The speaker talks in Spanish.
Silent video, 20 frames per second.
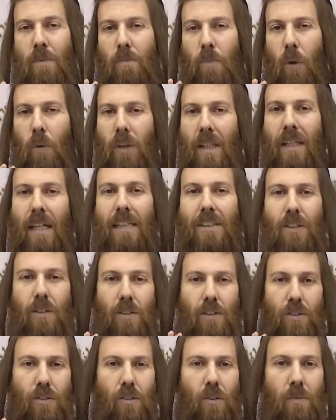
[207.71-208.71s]
pero una de las
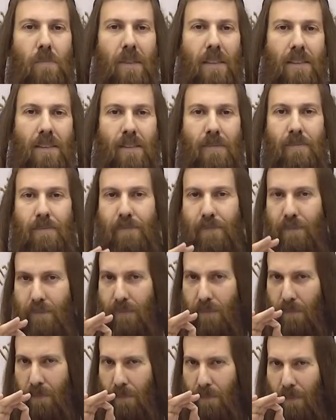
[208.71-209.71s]
costumbres
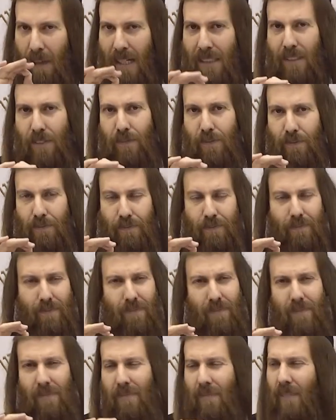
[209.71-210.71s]
más
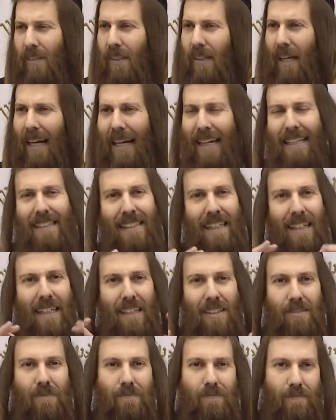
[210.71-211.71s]
que la
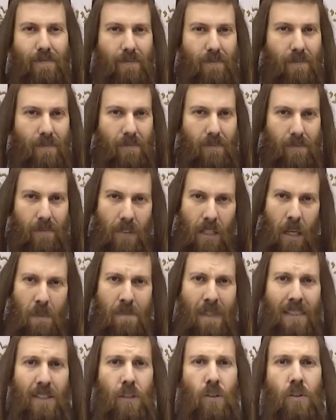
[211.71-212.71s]
gente
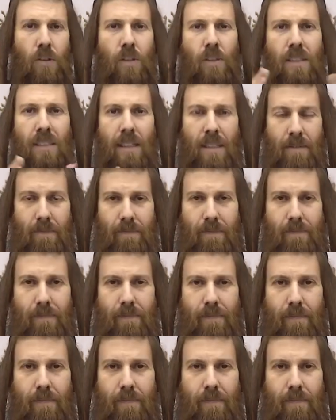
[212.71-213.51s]
más conoce